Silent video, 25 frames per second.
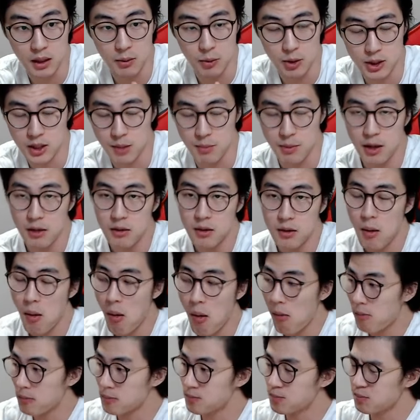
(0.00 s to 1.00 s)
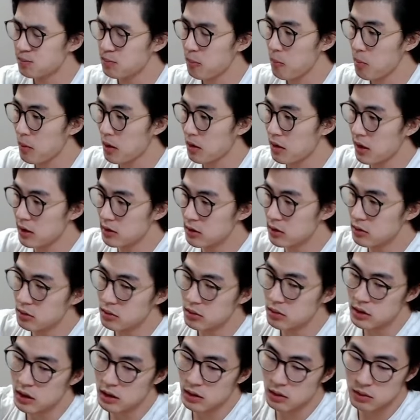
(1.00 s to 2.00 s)
왜냐면
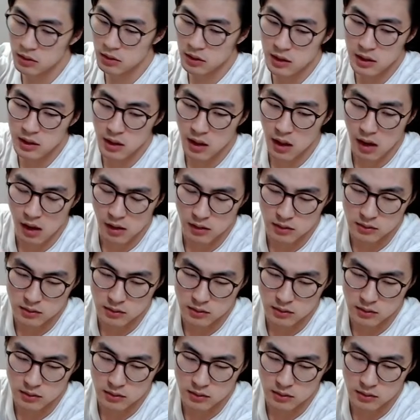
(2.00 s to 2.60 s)
테스토스테론이